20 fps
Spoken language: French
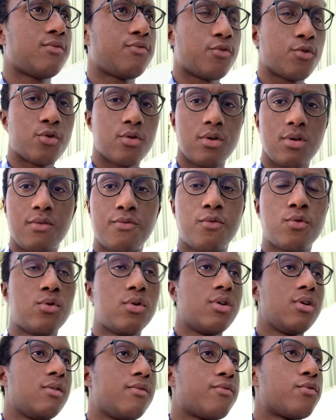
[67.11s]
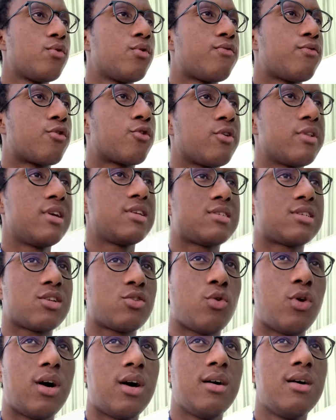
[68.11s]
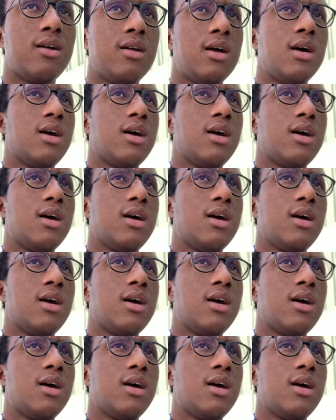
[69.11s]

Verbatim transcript: Il faut, faut, il faut, il faut connaître ses droits.